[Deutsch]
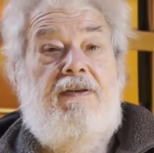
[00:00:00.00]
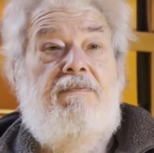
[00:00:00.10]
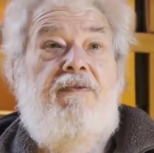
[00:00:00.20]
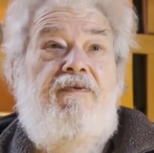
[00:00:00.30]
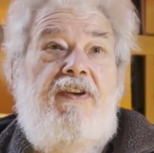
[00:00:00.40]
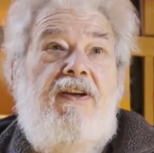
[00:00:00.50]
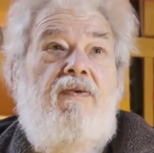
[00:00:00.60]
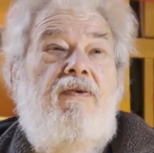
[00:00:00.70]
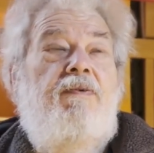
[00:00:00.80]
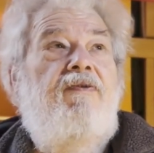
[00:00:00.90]

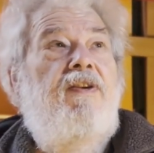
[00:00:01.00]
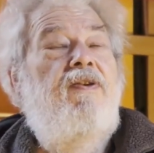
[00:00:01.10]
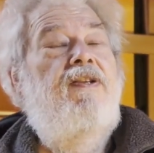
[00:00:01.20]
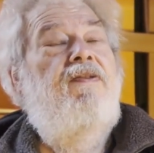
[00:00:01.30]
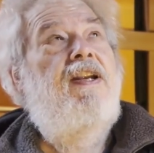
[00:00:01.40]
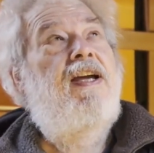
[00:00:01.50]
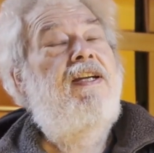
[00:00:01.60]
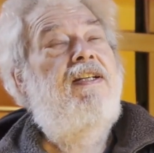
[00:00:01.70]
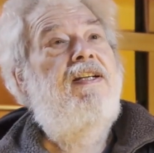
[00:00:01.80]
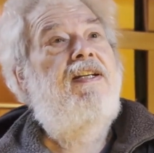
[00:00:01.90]
Bewegung. Bewegung ist
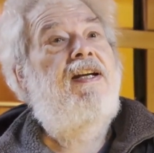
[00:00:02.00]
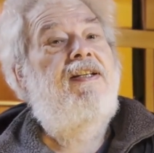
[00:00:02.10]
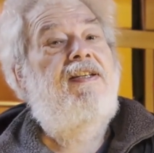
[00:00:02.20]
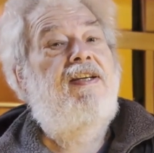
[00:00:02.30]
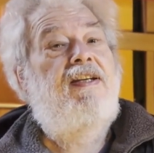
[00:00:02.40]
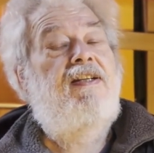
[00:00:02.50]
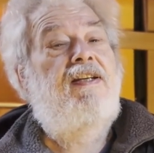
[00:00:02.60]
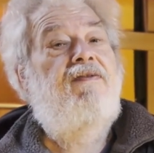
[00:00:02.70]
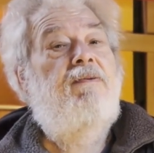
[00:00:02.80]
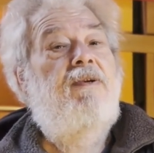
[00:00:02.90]
vielleicht nicht ganz
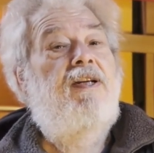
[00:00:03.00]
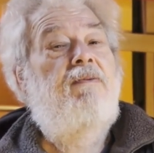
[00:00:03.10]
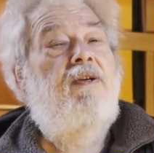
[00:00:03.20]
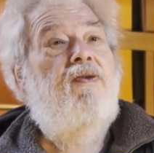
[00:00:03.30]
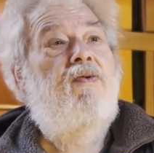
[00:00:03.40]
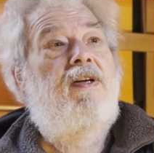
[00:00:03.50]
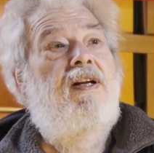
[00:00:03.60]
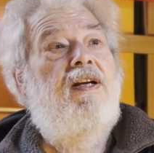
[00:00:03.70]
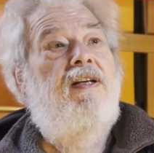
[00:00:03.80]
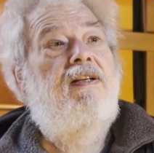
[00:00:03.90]
richtig, weil man da immer so an
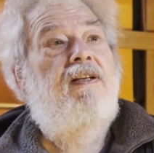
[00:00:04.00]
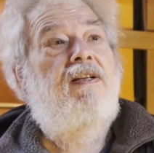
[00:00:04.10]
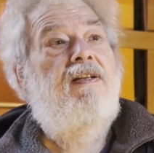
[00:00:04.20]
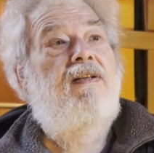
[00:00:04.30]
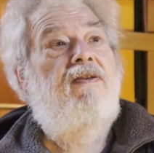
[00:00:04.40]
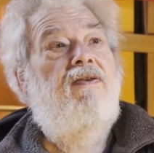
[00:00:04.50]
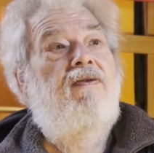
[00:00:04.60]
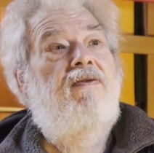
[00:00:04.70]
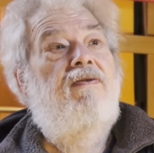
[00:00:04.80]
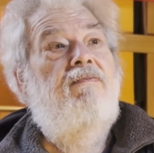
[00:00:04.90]

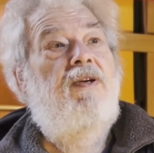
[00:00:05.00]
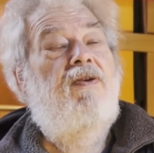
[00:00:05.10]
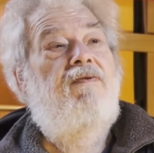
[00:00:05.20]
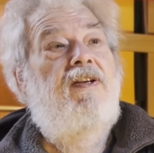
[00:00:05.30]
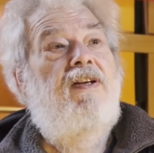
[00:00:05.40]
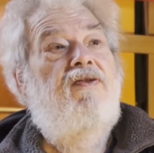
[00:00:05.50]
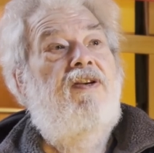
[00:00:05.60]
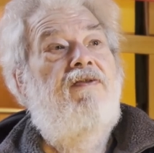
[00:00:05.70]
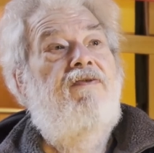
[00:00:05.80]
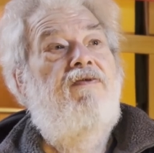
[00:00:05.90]
eine äh, mehr oder weniger
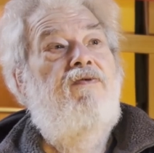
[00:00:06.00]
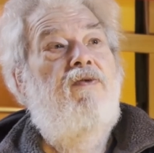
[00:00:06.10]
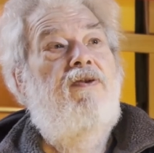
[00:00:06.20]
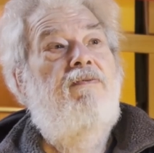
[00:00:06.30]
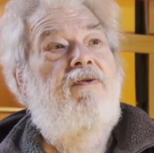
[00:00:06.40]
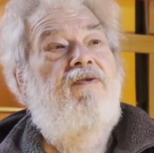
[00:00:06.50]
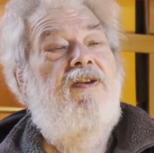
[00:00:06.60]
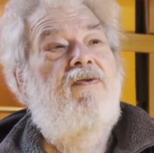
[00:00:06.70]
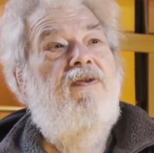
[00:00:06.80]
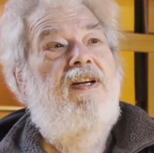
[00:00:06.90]
straff geführte
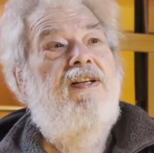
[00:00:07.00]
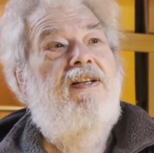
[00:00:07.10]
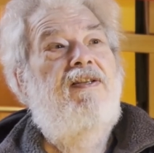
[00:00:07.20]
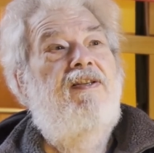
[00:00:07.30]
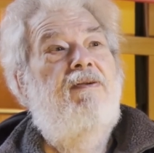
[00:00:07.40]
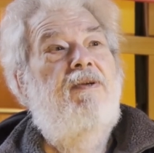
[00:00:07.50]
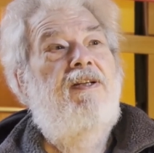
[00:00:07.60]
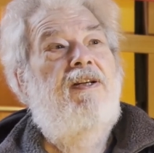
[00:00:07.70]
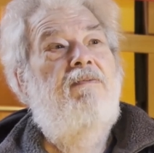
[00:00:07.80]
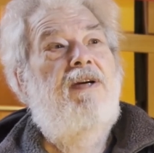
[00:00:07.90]
Bewegung denkt. Das ist aber
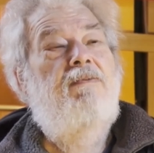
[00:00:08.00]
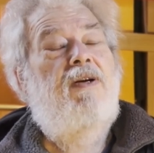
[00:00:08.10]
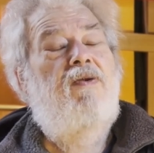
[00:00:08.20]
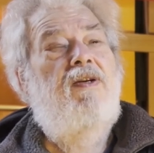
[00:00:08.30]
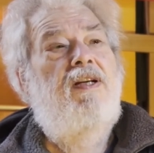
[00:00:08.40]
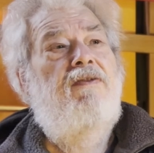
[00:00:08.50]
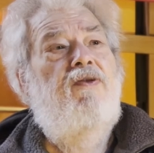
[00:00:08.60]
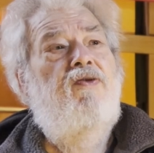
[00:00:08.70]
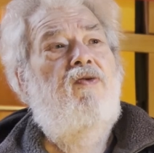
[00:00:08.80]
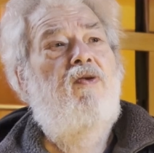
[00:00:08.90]
nicht gemeint. Man könnte eher
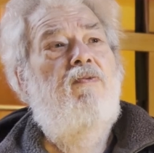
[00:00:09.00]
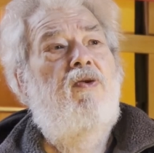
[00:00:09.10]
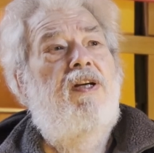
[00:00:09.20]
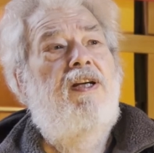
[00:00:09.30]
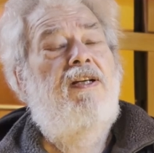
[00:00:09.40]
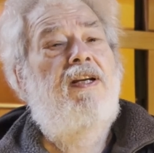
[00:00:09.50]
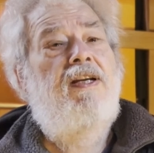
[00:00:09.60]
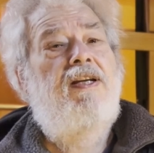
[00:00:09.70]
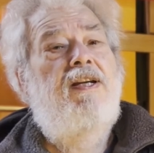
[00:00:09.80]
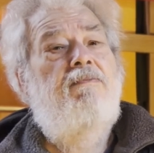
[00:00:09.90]
von Strömung reden,
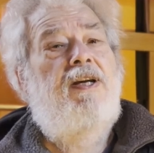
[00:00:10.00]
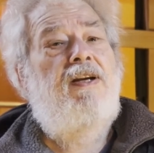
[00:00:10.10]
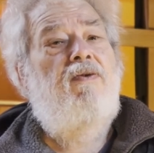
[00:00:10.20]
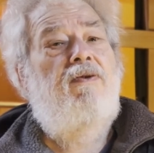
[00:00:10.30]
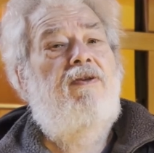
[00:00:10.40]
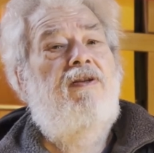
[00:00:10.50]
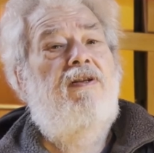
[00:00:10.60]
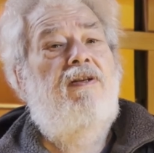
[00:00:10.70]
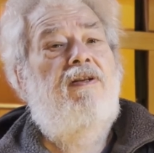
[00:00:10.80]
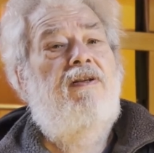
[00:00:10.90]
prä- und
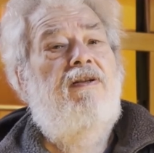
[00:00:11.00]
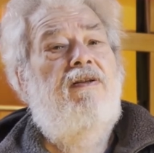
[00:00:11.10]
äh, äh,